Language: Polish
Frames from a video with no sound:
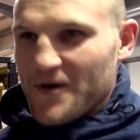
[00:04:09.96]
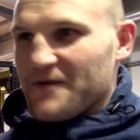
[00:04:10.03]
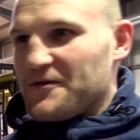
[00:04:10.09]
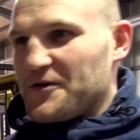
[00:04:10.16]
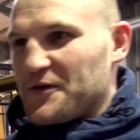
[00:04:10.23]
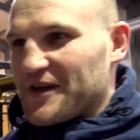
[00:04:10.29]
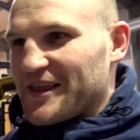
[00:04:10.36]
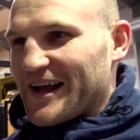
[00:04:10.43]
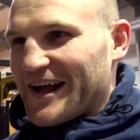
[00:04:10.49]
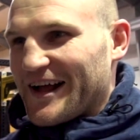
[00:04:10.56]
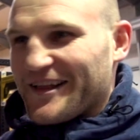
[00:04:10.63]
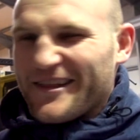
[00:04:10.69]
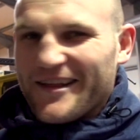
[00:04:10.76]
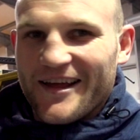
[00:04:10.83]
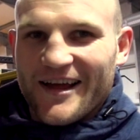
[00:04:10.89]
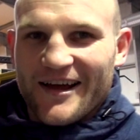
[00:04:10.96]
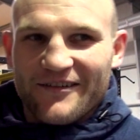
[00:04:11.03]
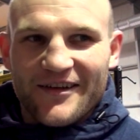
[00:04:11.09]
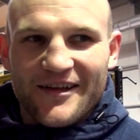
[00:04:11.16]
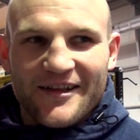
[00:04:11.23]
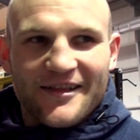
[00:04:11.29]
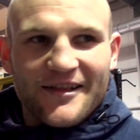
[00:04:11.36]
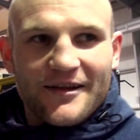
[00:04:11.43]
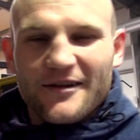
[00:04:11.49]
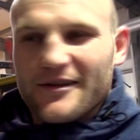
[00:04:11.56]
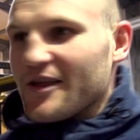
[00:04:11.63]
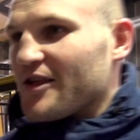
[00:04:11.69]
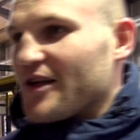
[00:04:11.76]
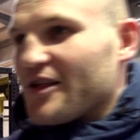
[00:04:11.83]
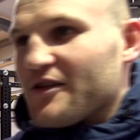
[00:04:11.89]
wykłada kasę, a więc no
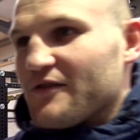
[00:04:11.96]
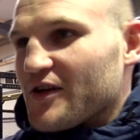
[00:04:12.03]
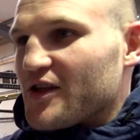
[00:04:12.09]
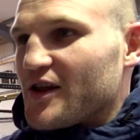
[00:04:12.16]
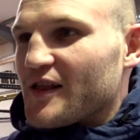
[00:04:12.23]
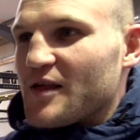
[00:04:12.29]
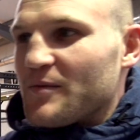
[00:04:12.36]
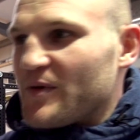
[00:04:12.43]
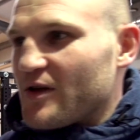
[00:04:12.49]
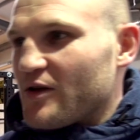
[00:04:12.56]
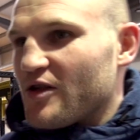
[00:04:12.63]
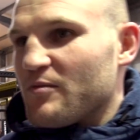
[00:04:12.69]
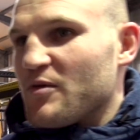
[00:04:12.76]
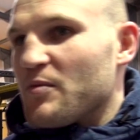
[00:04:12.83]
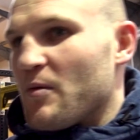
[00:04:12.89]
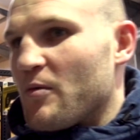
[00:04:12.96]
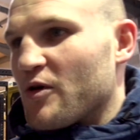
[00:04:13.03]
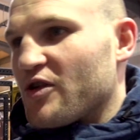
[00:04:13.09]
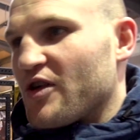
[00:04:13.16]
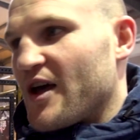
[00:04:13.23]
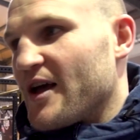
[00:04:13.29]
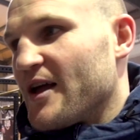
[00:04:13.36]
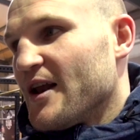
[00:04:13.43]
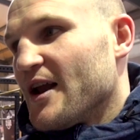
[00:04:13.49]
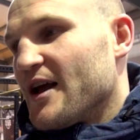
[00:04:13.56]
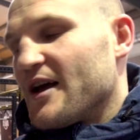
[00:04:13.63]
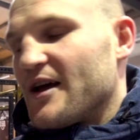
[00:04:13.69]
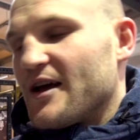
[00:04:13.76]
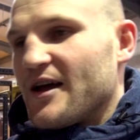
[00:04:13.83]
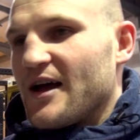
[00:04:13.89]
też że Wasilewski powiedział, że mi pomoże,
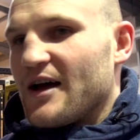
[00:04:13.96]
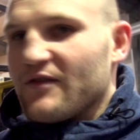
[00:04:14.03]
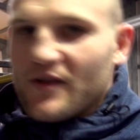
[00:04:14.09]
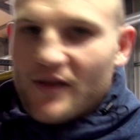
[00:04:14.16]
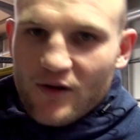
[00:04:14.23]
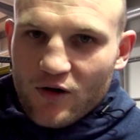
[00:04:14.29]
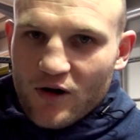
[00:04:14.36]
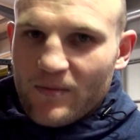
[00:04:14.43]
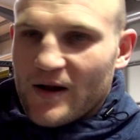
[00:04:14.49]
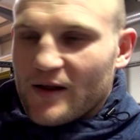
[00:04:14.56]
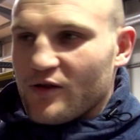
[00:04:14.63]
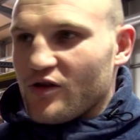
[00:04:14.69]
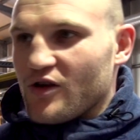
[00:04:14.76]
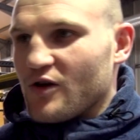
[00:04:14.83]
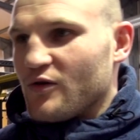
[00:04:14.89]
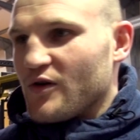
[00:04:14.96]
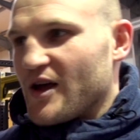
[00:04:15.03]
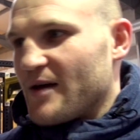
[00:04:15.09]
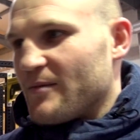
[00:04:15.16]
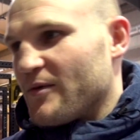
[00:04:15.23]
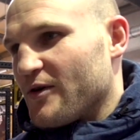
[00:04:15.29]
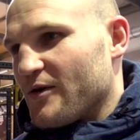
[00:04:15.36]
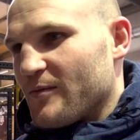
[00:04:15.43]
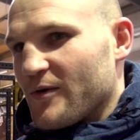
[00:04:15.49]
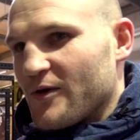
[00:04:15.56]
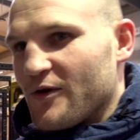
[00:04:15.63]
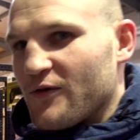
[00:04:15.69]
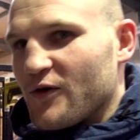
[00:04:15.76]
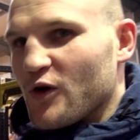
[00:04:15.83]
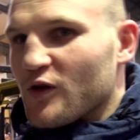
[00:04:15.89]
e, a więc z góry bardzo dziękuję, bo, bo
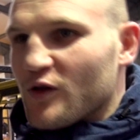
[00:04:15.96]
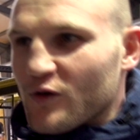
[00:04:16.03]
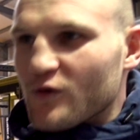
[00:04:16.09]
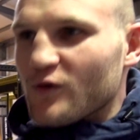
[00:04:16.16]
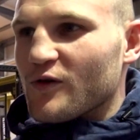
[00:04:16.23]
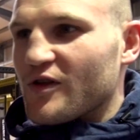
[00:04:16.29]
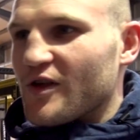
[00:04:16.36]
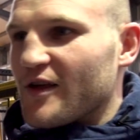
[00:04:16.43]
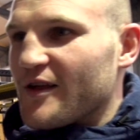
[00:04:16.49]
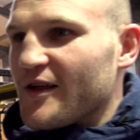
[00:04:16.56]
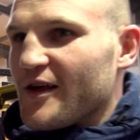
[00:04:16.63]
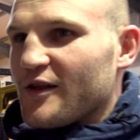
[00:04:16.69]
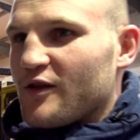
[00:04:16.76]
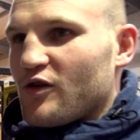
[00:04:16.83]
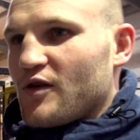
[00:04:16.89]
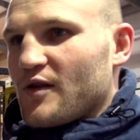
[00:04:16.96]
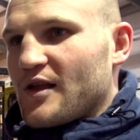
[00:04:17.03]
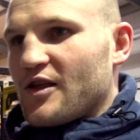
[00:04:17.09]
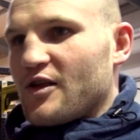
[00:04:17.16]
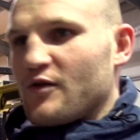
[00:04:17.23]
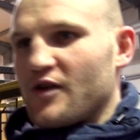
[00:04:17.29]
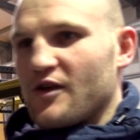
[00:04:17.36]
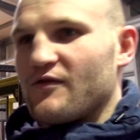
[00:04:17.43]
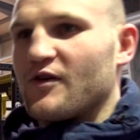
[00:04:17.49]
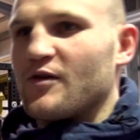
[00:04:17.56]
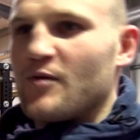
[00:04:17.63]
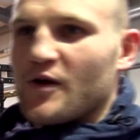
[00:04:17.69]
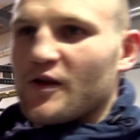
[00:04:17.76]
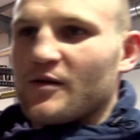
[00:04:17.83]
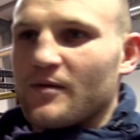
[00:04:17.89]
no w końcu kurczę, coś się zaczęło gdzieś
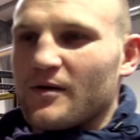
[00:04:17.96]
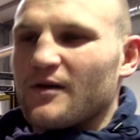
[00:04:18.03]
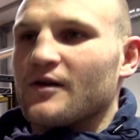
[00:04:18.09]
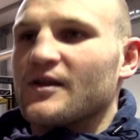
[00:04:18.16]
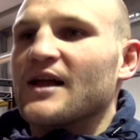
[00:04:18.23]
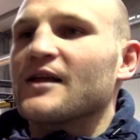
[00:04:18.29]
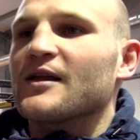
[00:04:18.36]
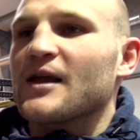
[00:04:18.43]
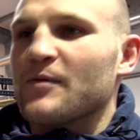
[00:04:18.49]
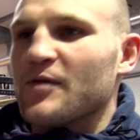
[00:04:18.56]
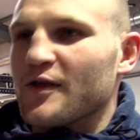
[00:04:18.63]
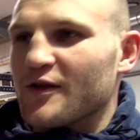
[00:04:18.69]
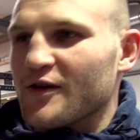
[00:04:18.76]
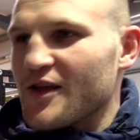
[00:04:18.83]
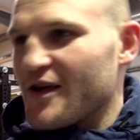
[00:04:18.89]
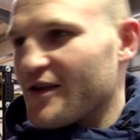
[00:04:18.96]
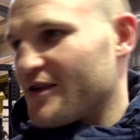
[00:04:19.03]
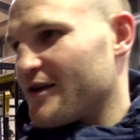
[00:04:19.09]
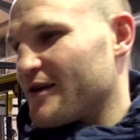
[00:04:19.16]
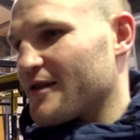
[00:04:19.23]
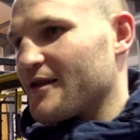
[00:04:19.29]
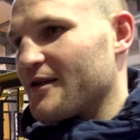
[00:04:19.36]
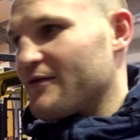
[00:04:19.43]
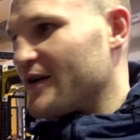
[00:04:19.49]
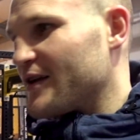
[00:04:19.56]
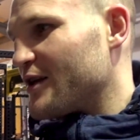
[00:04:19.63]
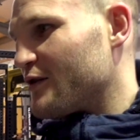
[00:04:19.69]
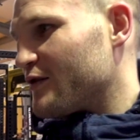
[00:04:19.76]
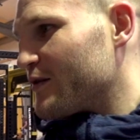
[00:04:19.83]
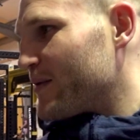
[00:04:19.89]
wokół mnie, sobie o Daniel najprzystojniejszy jest e,
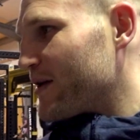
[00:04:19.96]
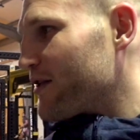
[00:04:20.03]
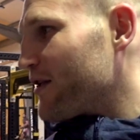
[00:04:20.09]
fighter, zobacz.